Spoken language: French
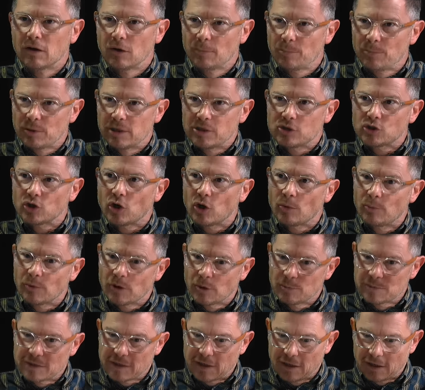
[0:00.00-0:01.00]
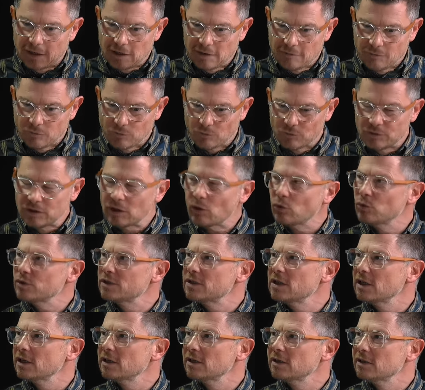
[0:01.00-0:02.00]
Hop, les jambes comme ça, là, vont venir
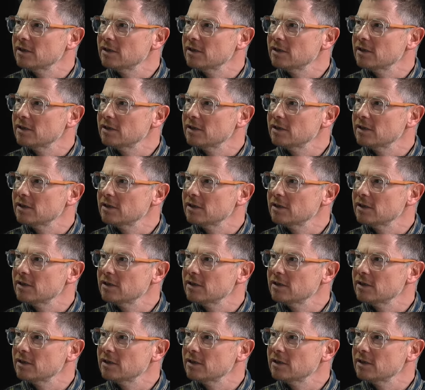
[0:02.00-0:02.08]
resserrer